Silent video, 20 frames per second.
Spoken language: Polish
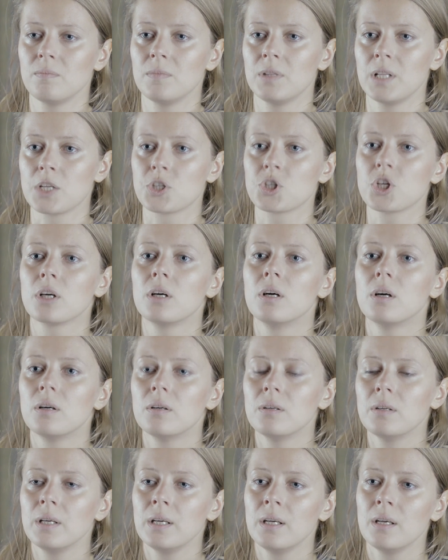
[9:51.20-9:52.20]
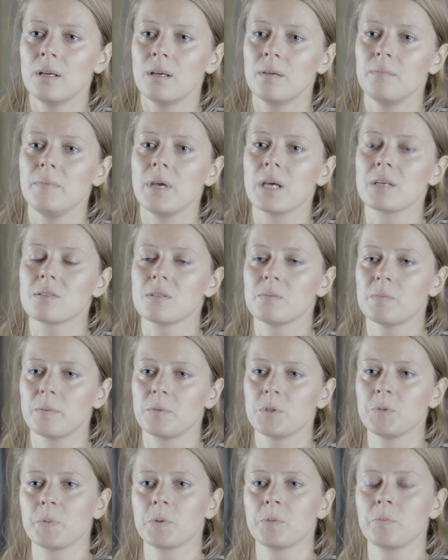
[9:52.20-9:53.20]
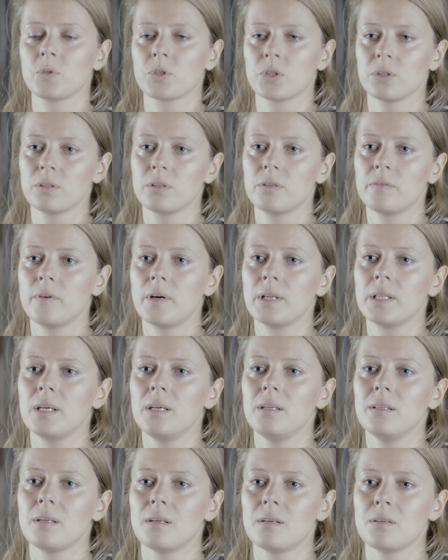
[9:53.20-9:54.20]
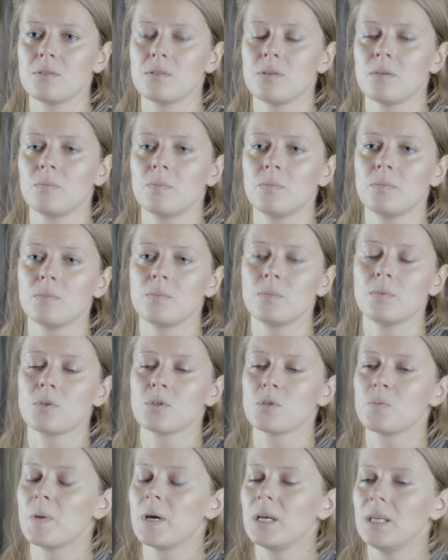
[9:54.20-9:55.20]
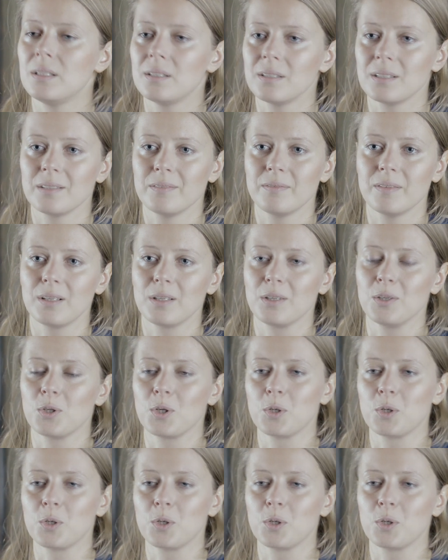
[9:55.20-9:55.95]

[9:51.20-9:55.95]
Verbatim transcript: dlaczego Miasto ma być podporządkowane interesom rozmaitych wielkich